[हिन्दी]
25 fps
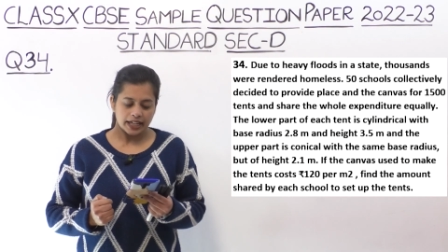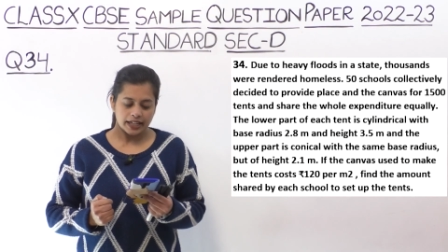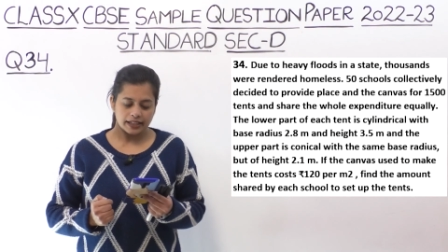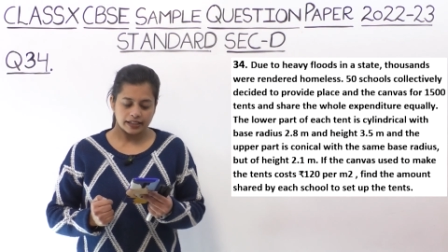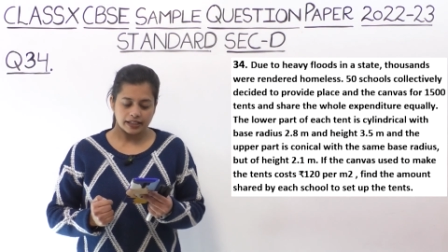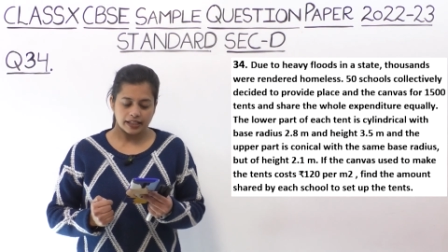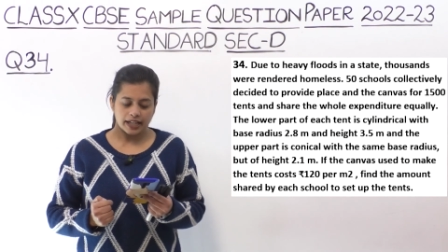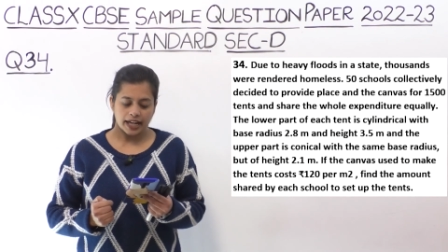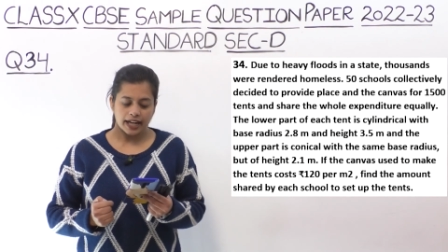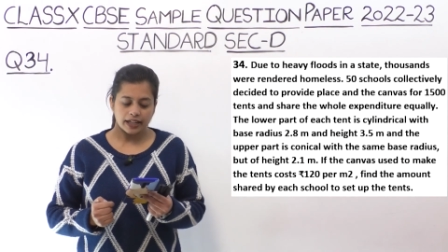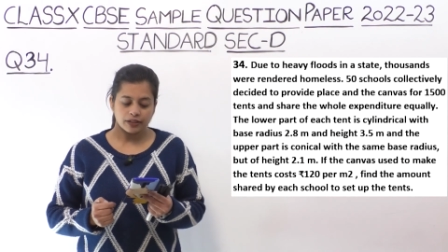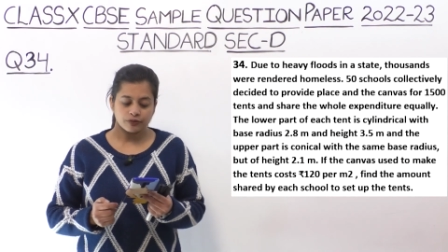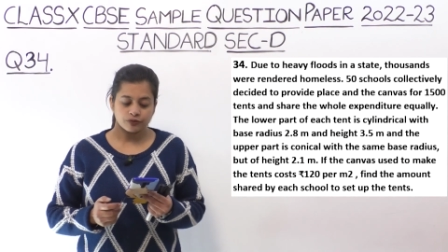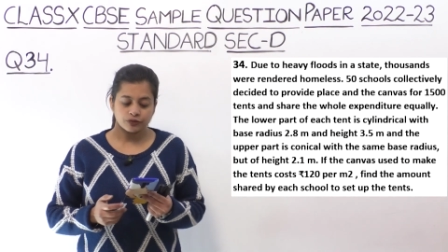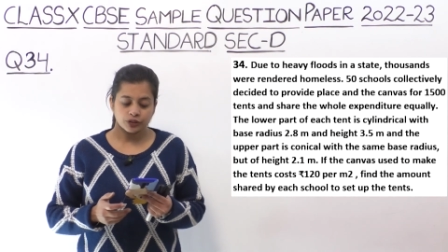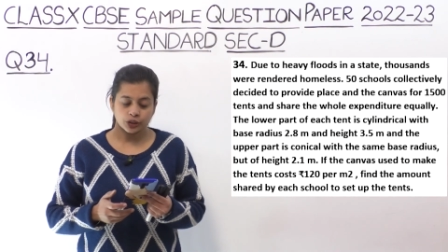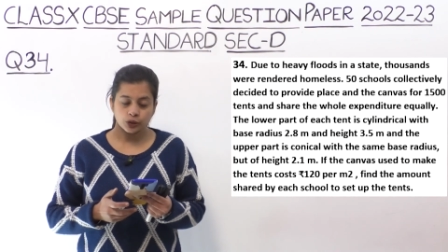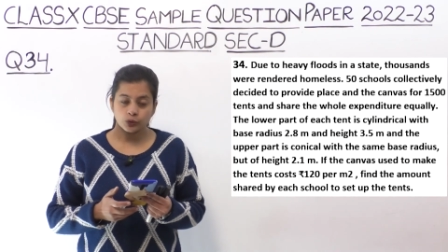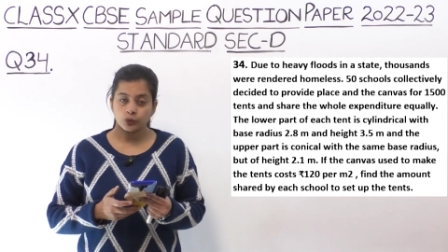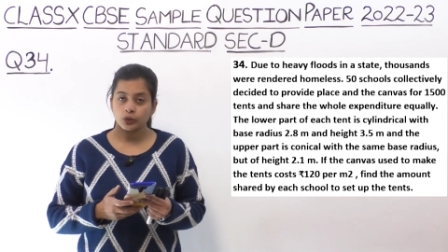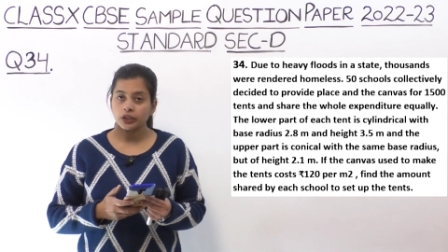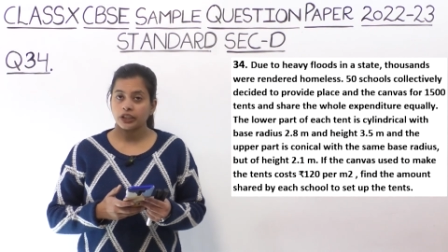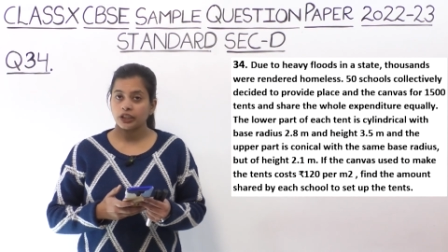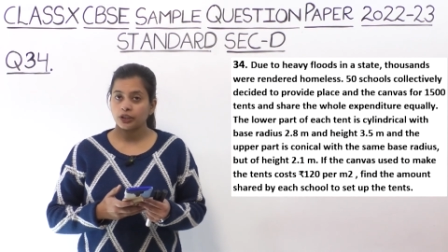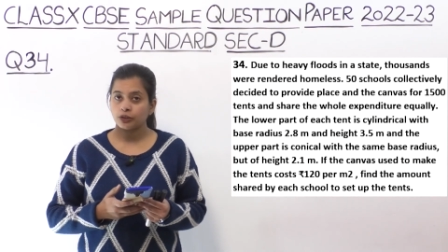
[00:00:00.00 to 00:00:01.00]
है ना एंड
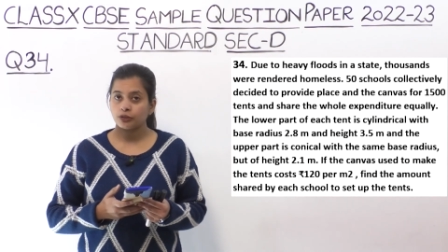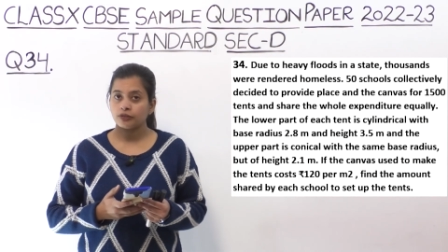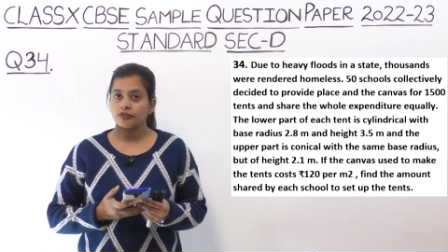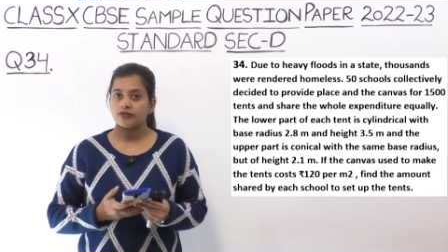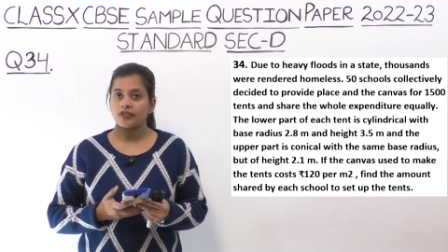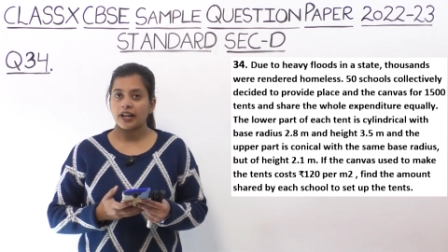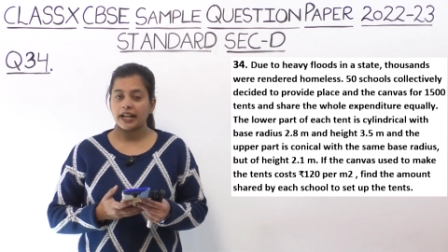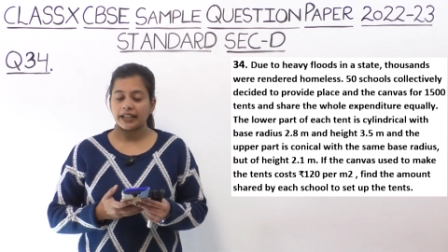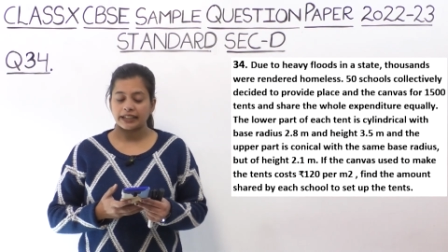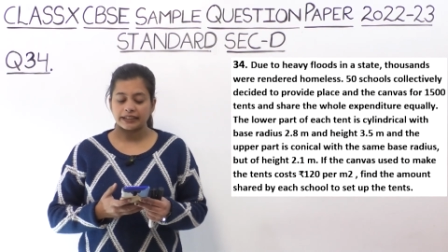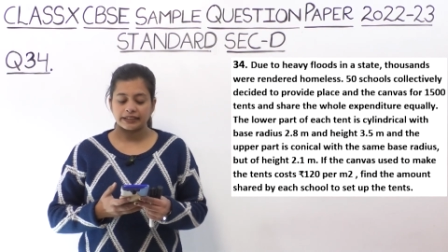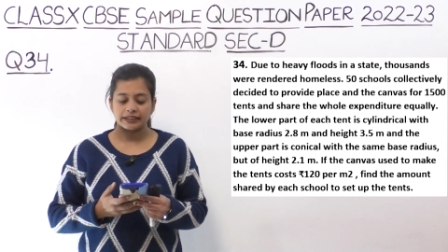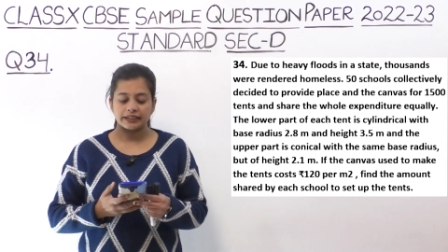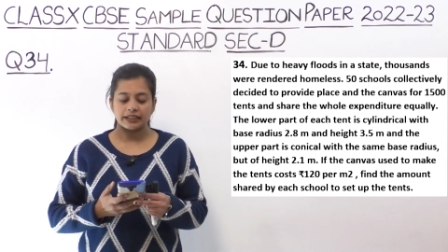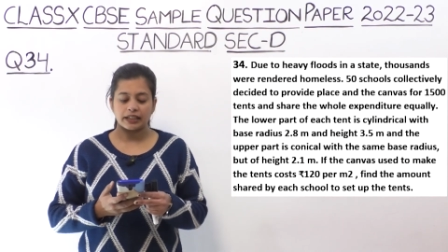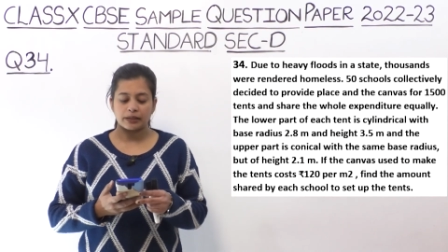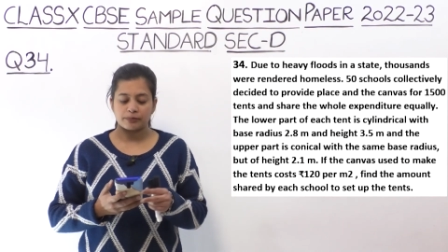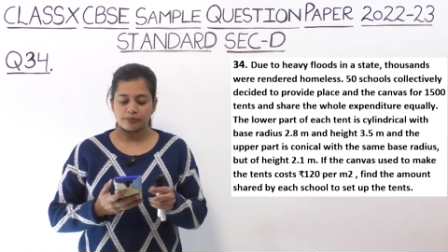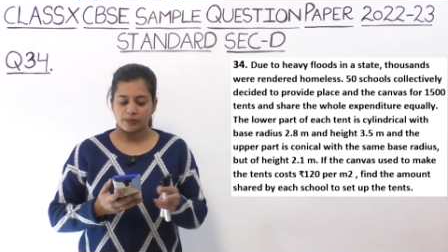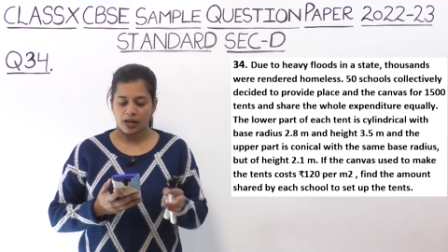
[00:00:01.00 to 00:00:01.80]
यू नीड टू फाइंड द